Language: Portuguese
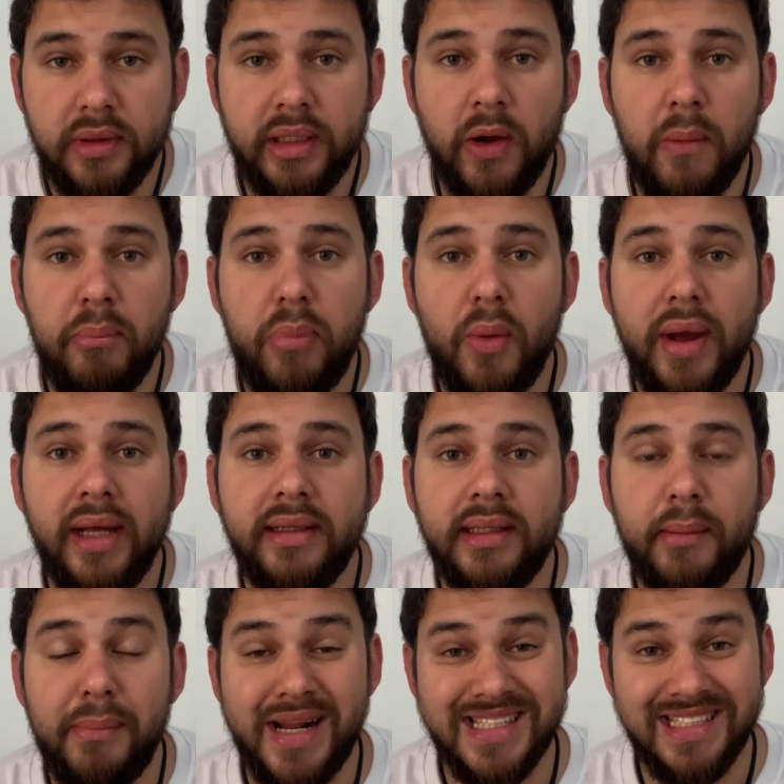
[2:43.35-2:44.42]
que é um
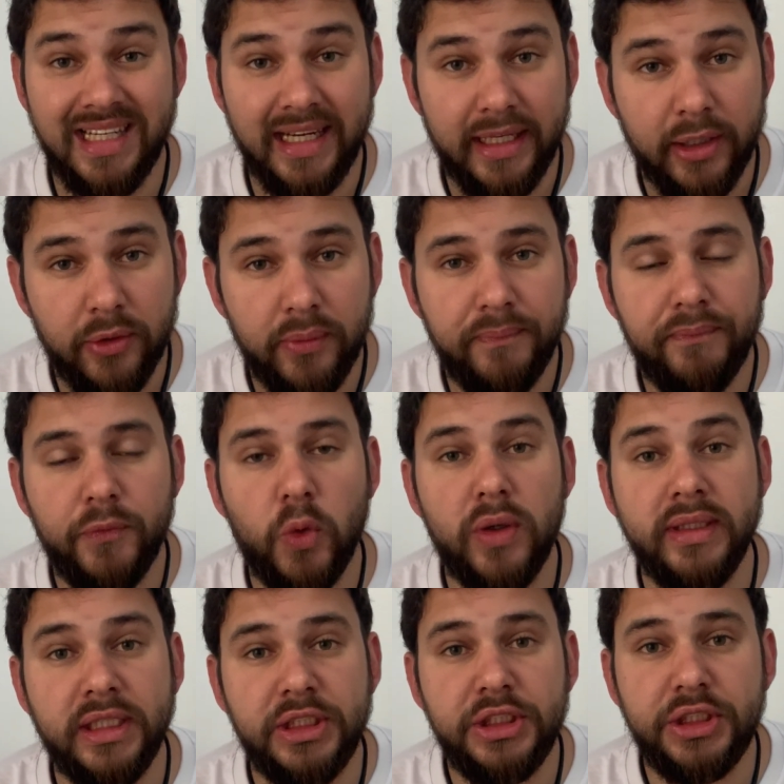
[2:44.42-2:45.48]
poeta brasileiro,
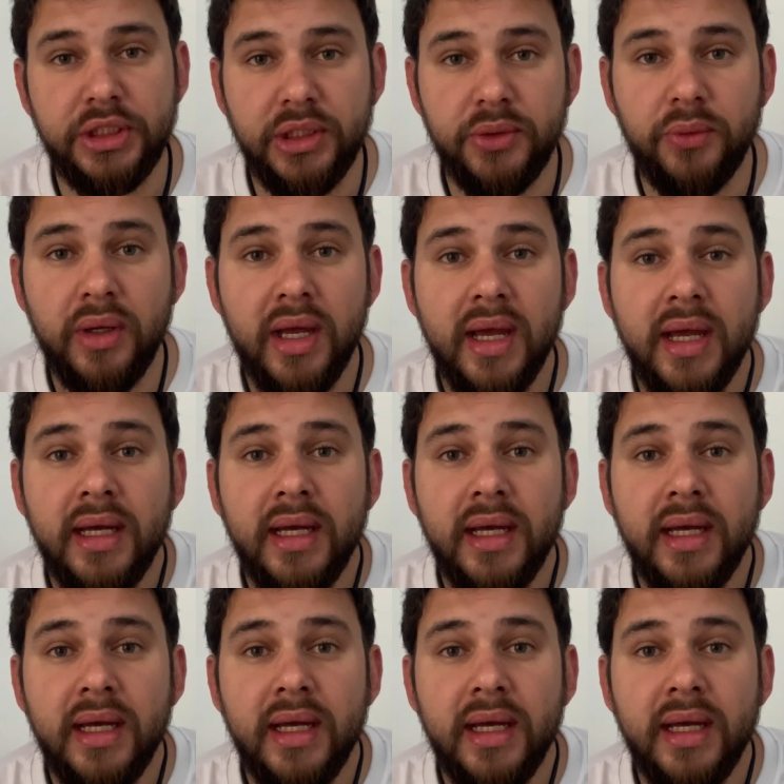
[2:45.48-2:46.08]
nordestino.